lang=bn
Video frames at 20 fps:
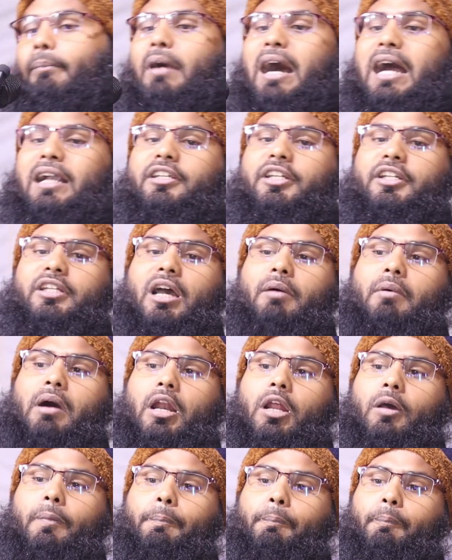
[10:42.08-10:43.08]
মাটি
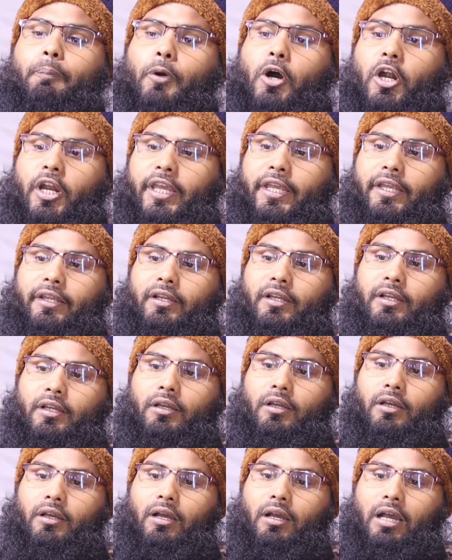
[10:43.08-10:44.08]
দেওয়ার পরে
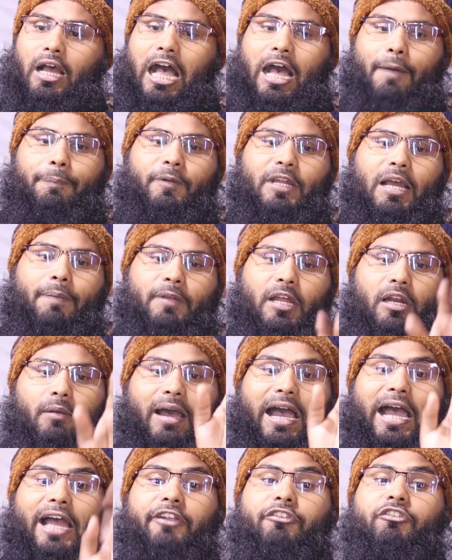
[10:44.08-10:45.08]
আপনি আপনার
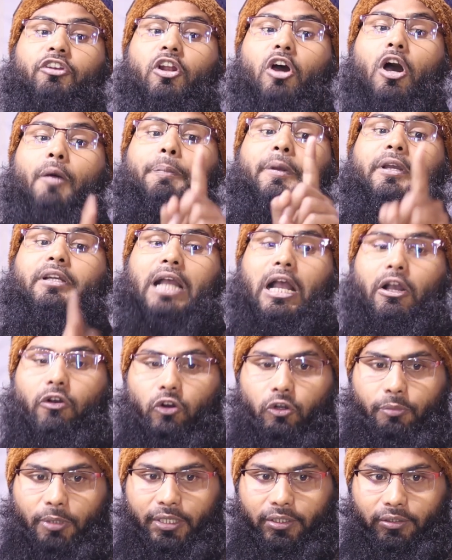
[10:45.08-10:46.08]
ভাইয়ের জন্য অপেক্ষা
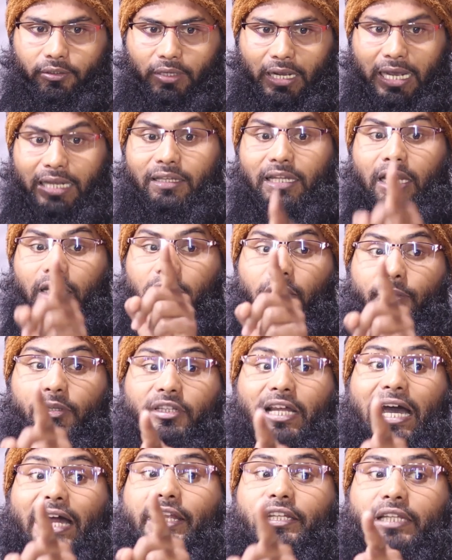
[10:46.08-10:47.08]
করবেন আল্লাহ
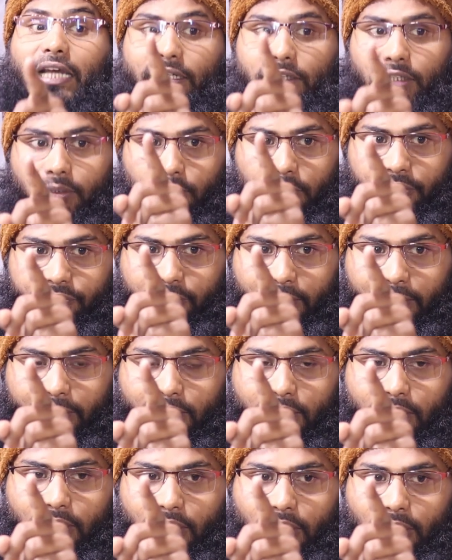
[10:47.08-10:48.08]
নবী দাঁড়িয়ে থাকতে বলেছে
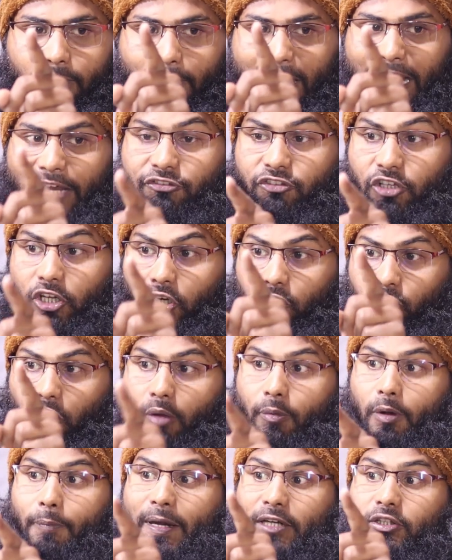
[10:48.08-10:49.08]
ভাইয়ের জন্য
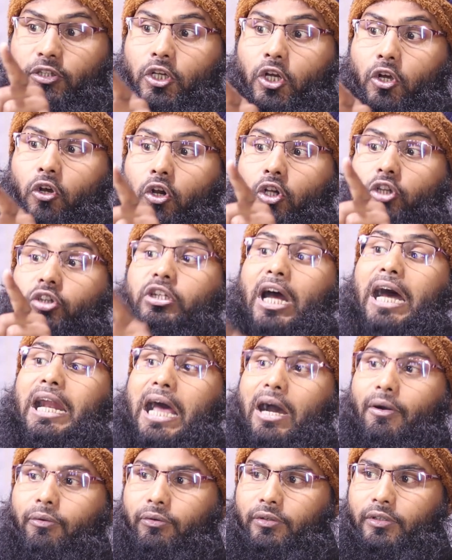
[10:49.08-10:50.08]
ক্ষমা প্রার্থনা করে
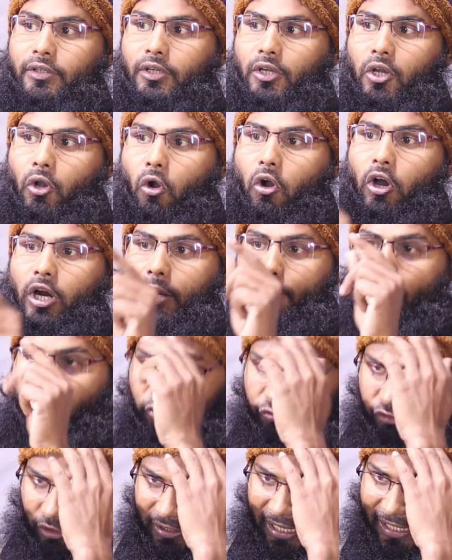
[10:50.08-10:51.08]
দাঁড়াও ওখানে
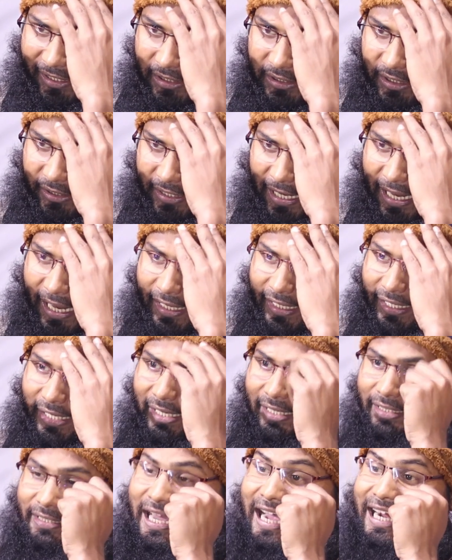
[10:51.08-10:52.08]
বসে দাঁড়িয়ে থেকে
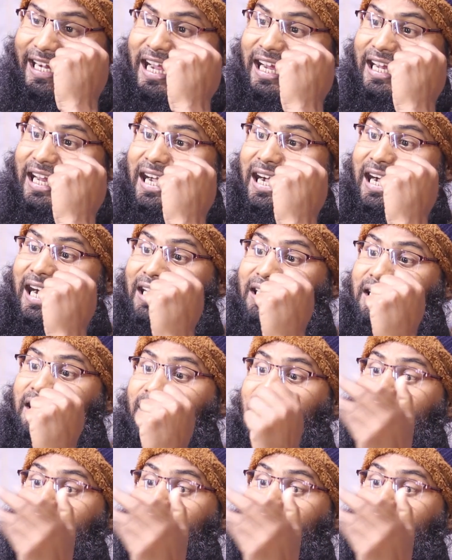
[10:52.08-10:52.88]
এক একা হাত